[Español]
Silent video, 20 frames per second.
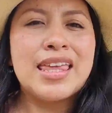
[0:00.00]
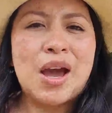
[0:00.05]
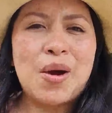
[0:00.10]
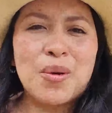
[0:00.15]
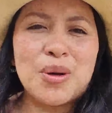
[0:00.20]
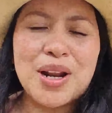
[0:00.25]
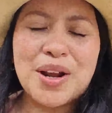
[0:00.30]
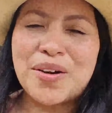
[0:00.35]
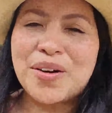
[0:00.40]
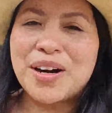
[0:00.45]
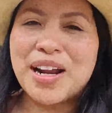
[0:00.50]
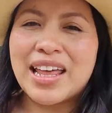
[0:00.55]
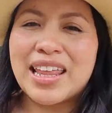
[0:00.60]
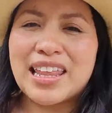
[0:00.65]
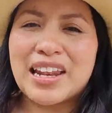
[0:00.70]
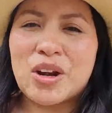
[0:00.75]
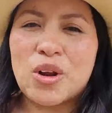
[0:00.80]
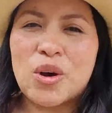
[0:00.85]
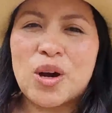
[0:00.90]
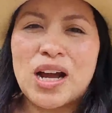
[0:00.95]
Y a una hora
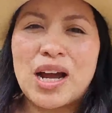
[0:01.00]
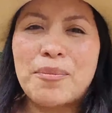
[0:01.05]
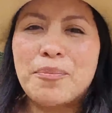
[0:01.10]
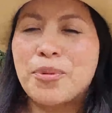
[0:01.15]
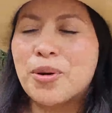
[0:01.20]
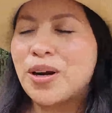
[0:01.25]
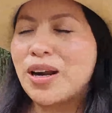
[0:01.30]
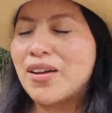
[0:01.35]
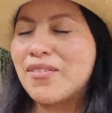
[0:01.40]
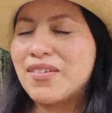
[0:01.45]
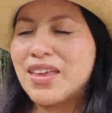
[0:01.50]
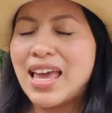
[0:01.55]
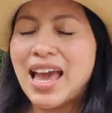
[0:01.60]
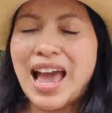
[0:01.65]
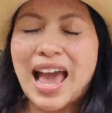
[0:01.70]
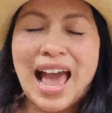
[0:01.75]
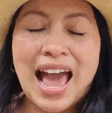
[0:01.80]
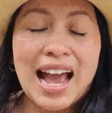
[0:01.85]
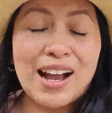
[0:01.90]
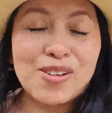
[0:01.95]
de Loja por la
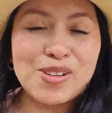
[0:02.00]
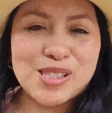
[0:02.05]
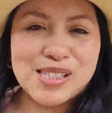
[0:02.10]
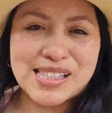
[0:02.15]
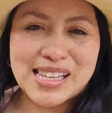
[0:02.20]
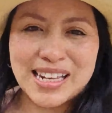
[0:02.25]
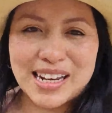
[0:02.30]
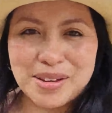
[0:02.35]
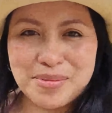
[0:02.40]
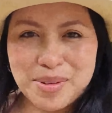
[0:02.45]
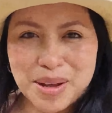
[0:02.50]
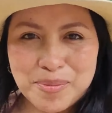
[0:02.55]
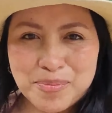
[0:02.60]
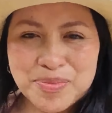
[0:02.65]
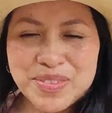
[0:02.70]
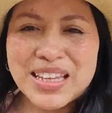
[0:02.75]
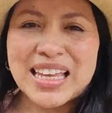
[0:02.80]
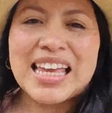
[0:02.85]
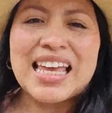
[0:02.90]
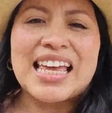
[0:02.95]
vía a Gonzanamá,
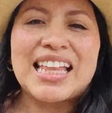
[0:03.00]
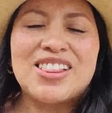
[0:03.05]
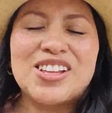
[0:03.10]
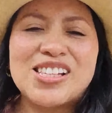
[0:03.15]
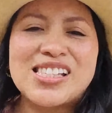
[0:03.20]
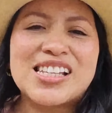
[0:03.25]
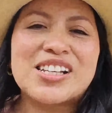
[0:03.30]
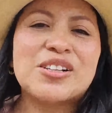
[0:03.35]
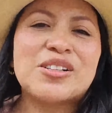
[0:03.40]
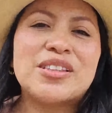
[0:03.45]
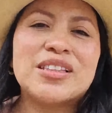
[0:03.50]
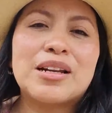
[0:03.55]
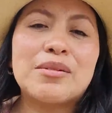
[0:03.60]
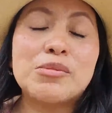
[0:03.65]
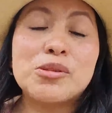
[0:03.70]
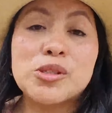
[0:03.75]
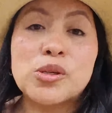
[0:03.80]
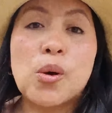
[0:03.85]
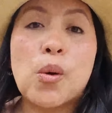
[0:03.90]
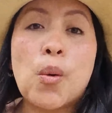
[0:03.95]
nos
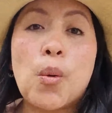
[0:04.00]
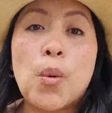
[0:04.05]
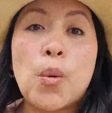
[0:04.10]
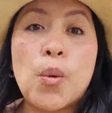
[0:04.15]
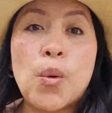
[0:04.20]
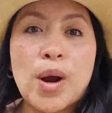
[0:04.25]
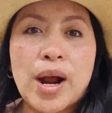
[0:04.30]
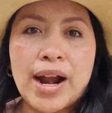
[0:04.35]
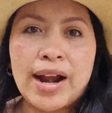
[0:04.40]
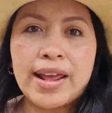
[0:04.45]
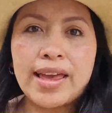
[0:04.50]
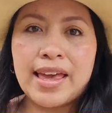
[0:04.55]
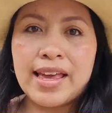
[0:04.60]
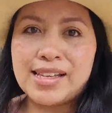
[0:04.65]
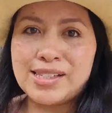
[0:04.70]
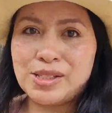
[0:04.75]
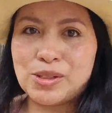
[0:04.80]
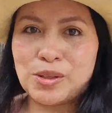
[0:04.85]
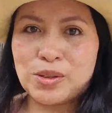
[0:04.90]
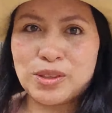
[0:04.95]
encontramos con un lugar
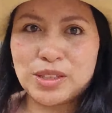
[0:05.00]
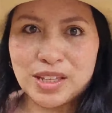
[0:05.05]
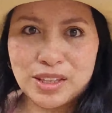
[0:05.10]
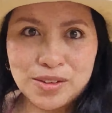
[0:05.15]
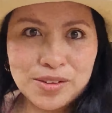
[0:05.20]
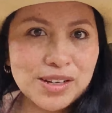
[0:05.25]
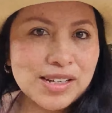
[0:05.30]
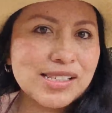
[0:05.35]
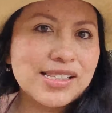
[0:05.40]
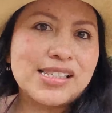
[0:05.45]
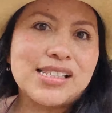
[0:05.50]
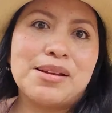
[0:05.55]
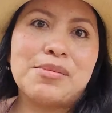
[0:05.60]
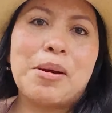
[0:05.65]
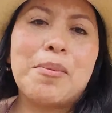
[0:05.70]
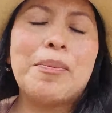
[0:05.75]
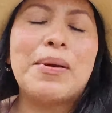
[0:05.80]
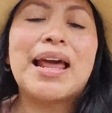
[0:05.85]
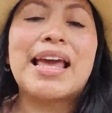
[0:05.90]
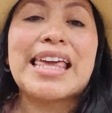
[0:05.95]
escondido que se
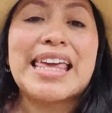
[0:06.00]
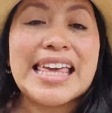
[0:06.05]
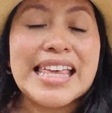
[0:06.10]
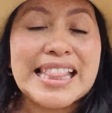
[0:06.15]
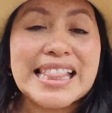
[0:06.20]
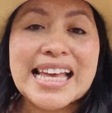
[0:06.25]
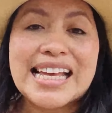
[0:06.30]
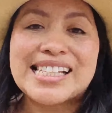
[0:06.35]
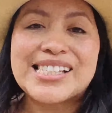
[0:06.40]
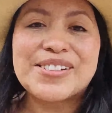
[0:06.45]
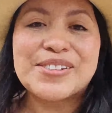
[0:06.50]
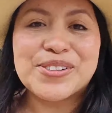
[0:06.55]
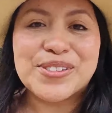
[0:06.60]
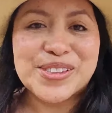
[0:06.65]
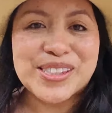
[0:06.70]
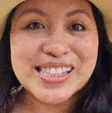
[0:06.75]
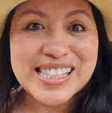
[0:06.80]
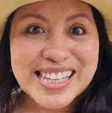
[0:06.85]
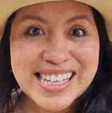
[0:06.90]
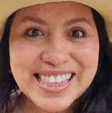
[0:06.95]
llama Playita
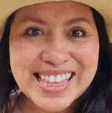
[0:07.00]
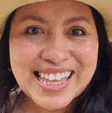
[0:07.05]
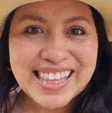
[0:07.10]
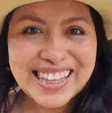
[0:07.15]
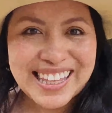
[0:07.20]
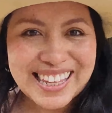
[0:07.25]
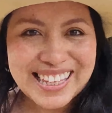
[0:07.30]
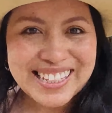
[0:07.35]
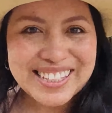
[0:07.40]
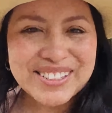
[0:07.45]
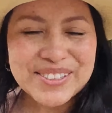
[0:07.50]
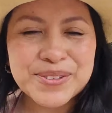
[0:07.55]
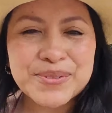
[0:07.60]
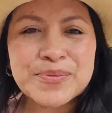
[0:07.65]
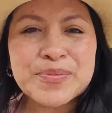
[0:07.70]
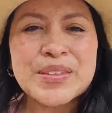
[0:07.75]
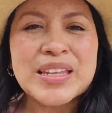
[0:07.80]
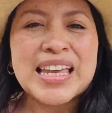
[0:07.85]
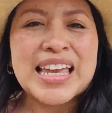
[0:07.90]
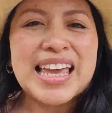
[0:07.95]
Escondida, de hecho.
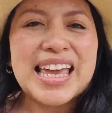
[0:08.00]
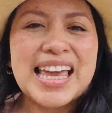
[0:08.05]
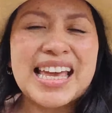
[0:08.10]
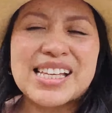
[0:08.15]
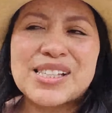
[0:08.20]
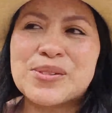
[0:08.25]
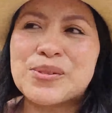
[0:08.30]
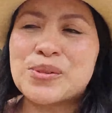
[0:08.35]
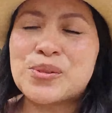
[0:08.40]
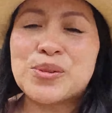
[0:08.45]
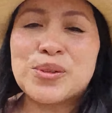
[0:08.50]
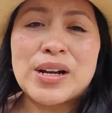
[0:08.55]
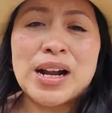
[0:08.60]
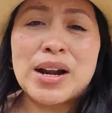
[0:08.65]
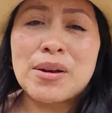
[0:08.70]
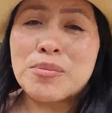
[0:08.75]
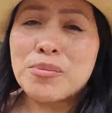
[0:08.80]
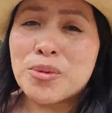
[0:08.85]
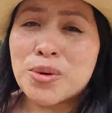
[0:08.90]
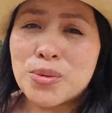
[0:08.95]
Es un
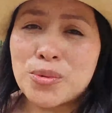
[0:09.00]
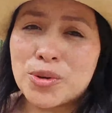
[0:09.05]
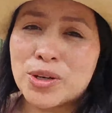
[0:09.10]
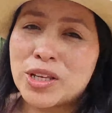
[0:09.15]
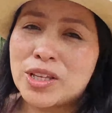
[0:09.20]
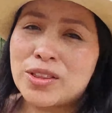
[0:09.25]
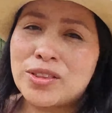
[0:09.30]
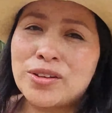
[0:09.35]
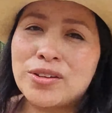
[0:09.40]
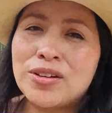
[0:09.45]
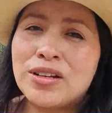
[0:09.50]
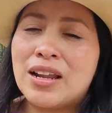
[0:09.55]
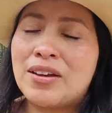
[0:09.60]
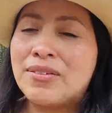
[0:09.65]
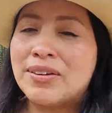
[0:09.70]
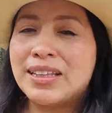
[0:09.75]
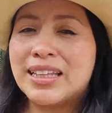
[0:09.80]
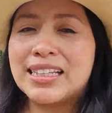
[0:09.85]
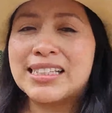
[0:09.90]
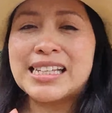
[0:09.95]
lugar muy bonito, la
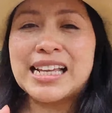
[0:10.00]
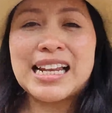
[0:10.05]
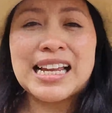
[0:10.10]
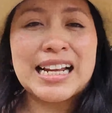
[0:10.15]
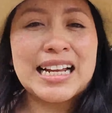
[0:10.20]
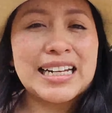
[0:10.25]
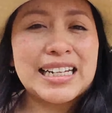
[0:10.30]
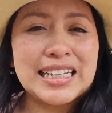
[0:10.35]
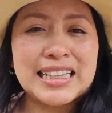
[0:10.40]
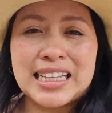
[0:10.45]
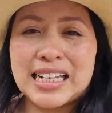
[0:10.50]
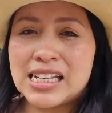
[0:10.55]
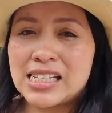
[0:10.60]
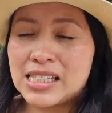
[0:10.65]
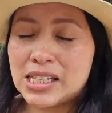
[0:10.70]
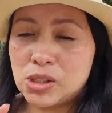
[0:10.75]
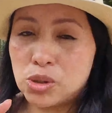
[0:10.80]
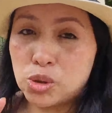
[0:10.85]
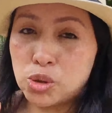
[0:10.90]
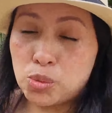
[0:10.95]
verdad es que la carretera
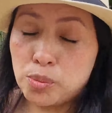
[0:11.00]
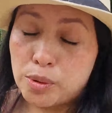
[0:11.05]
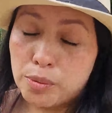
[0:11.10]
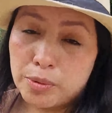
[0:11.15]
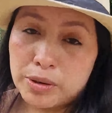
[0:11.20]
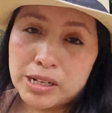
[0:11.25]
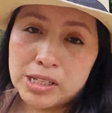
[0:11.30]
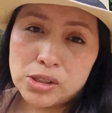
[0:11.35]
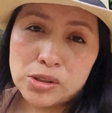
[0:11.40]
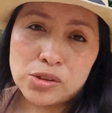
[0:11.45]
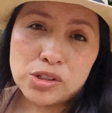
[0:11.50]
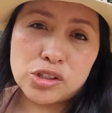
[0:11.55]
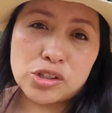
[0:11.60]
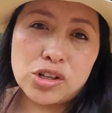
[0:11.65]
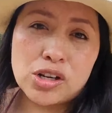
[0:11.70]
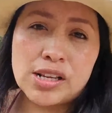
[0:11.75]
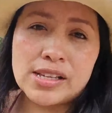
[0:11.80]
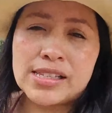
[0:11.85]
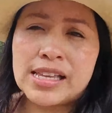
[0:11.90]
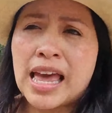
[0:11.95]
está en súper buenas
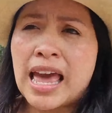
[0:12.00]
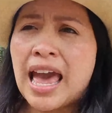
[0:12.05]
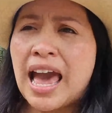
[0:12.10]
condiciones.